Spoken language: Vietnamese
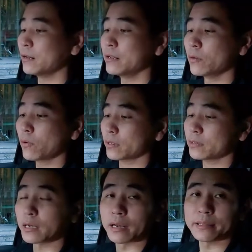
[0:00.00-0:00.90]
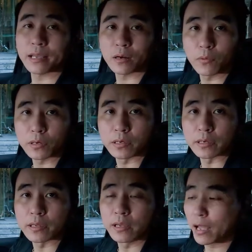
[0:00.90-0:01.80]
liên quan đến từng cá nhân của mỗi người
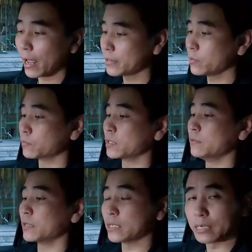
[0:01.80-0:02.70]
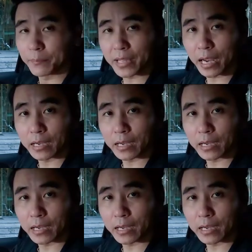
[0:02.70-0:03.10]
ai dùng thử và tự cảm nhận